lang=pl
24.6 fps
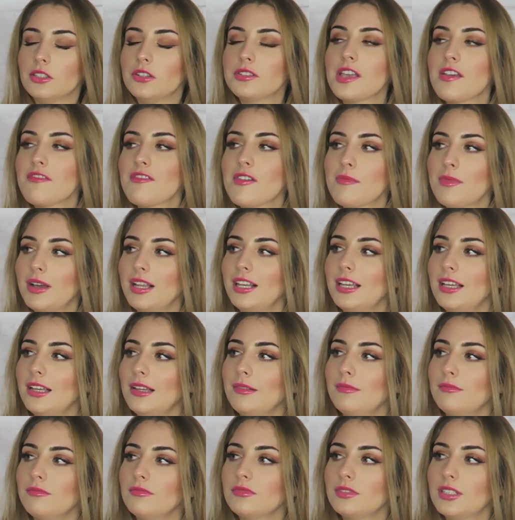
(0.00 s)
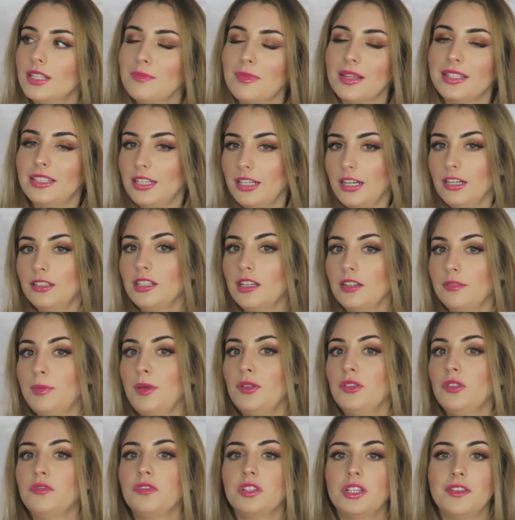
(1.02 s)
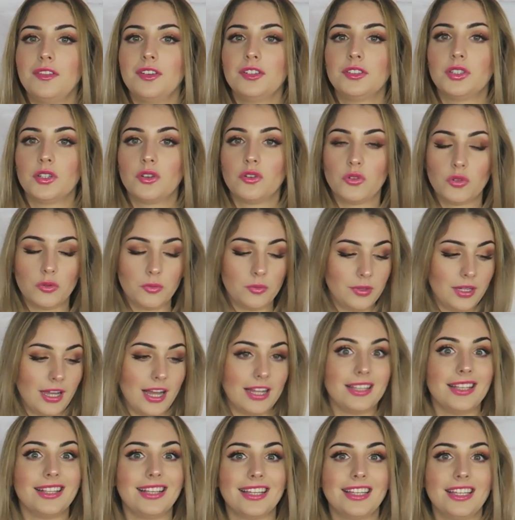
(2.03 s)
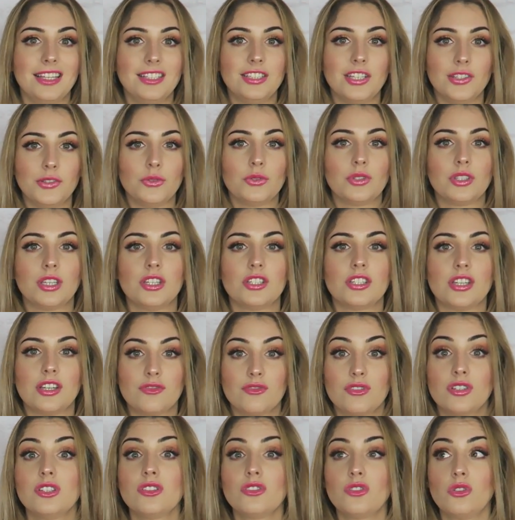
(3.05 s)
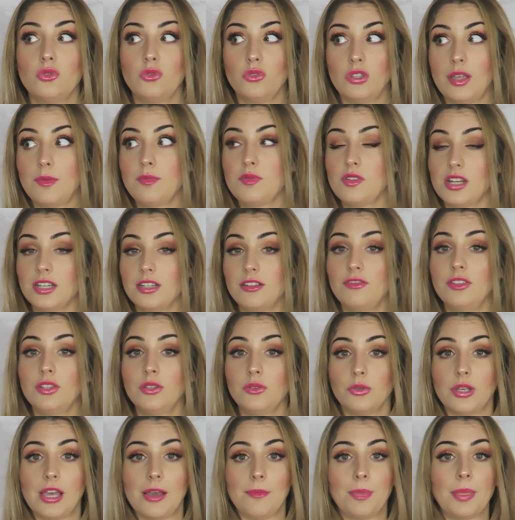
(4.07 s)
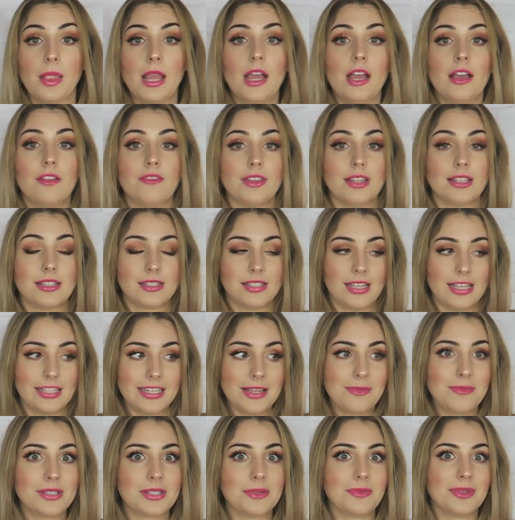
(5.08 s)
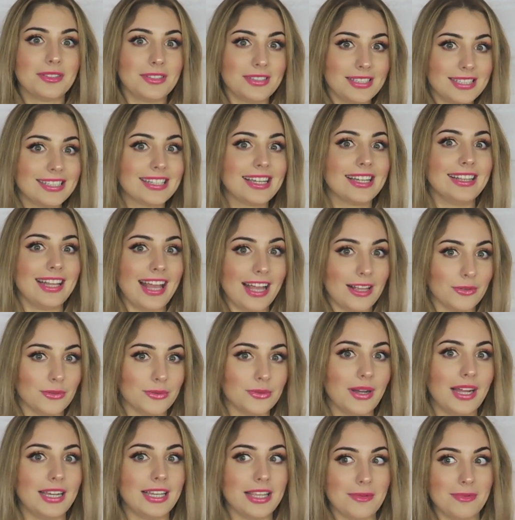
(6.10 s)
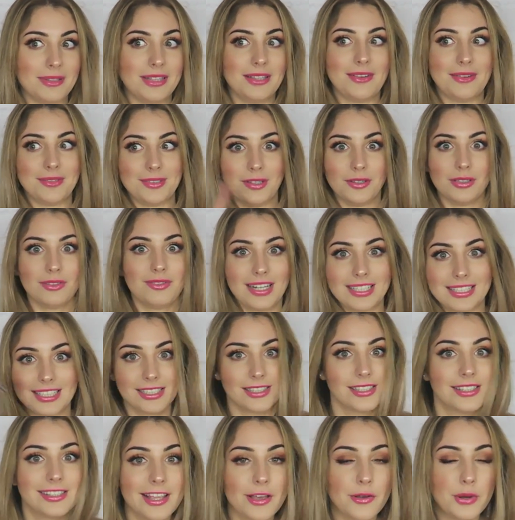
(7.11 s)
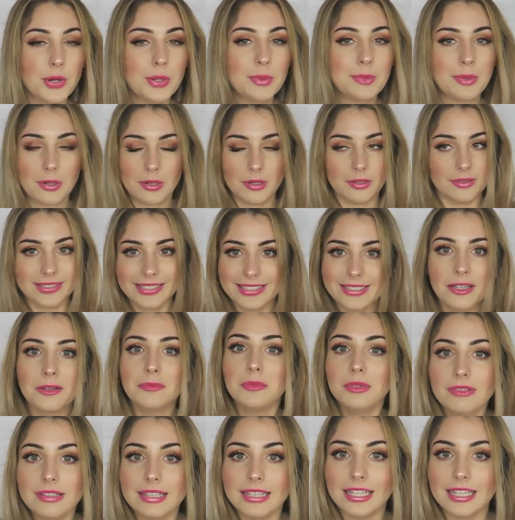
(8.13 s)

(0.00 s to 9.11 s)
no nie wiem, ale ten materiał na pewno wydawał się gruby, a nie taki cieniutki, że wszystko tutaj prześwituje. Więc zejdziemy sobie troszeczkę na dół, ale nie będę Wam się odwracać z tyłu, bo wszystko mi